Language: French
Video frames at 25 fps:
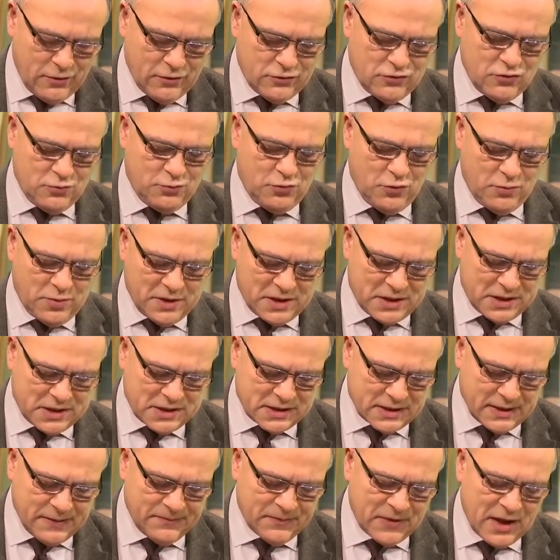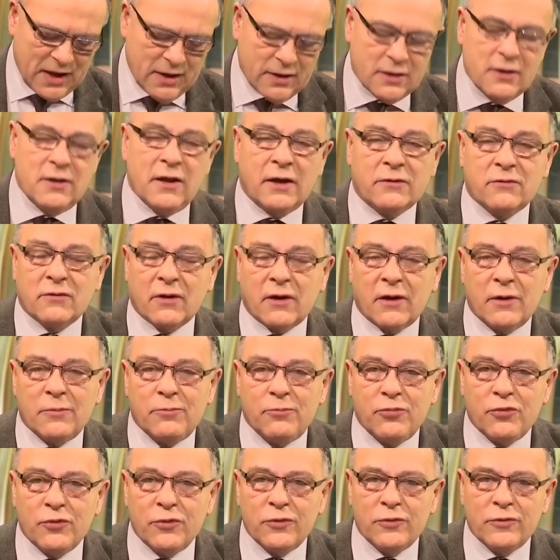du public. Hein. Il a très
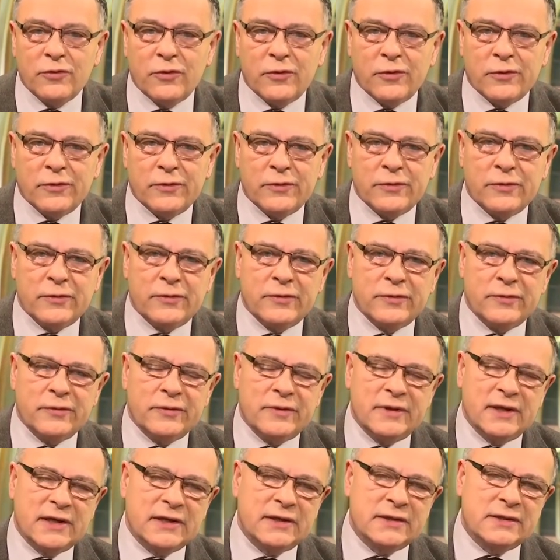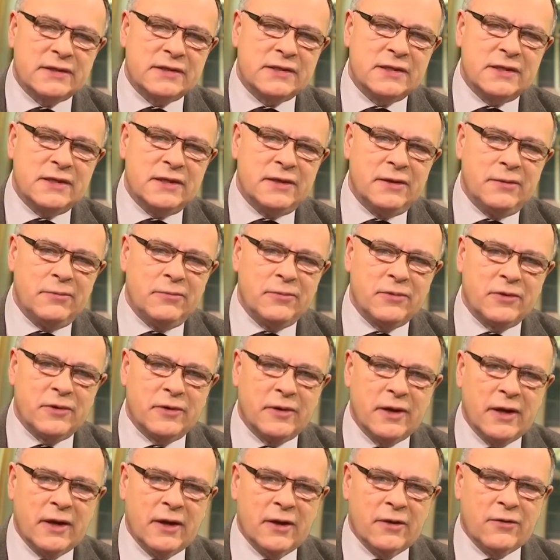peu
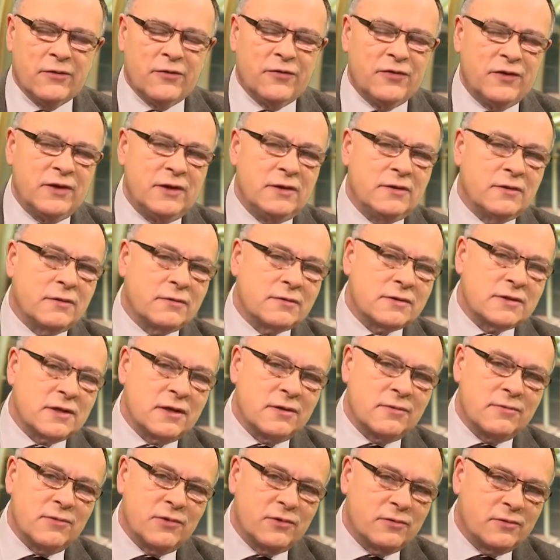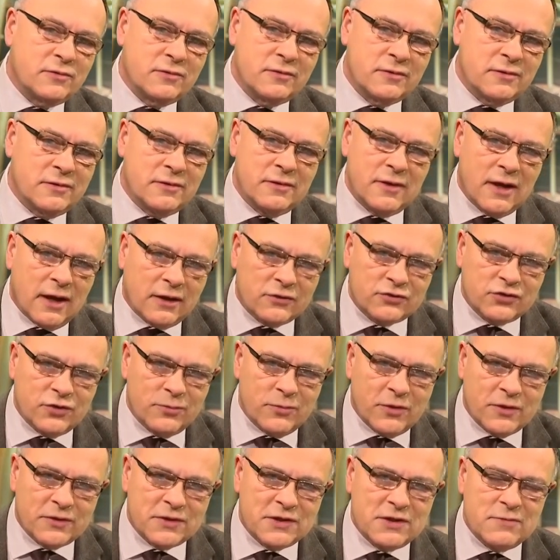d'intime, vit dans un monde
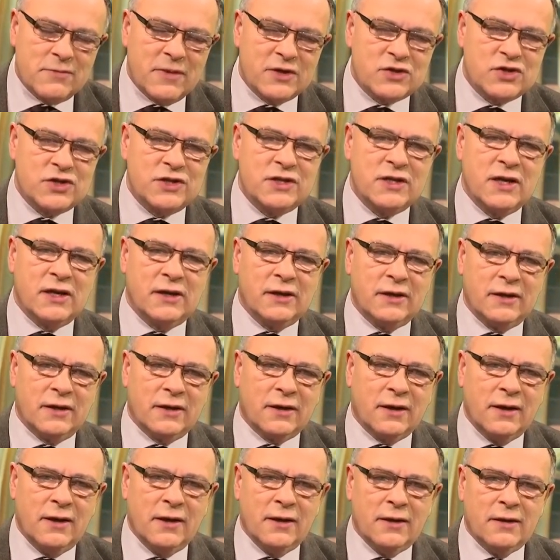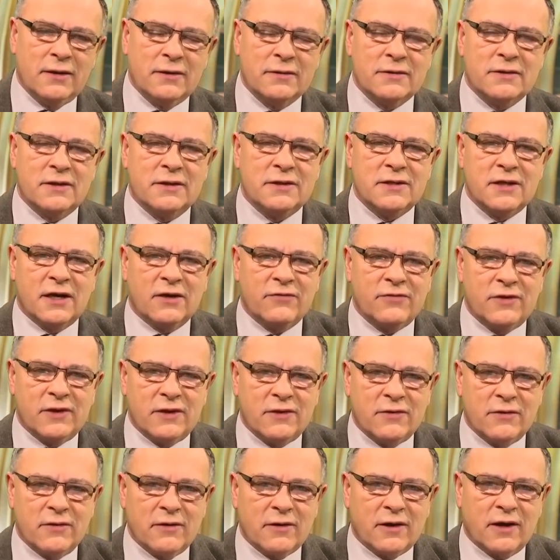largement imaginaire. L'un de ses
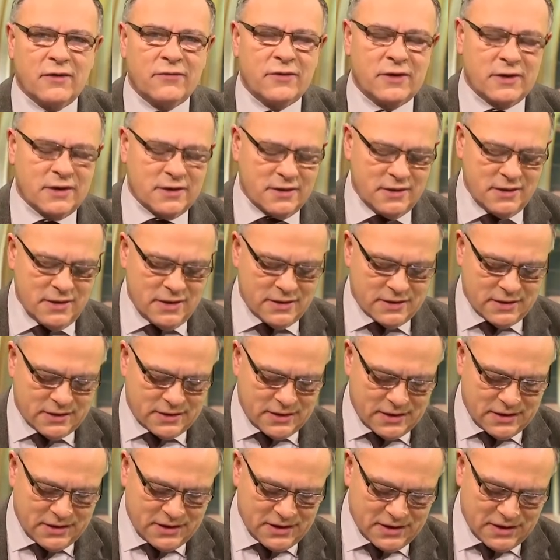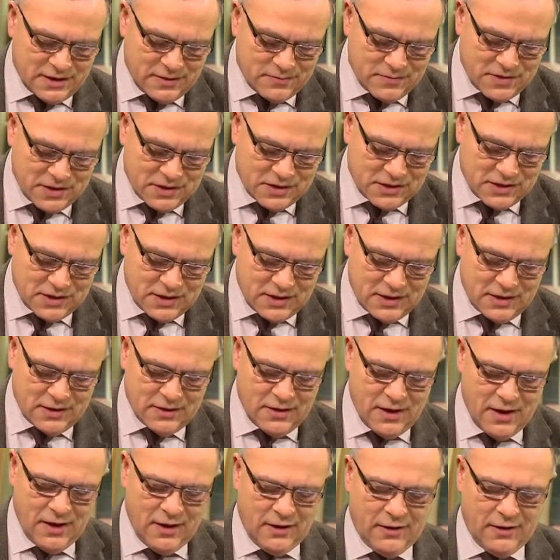serviteurs avec qui il s'était lié d'amitié,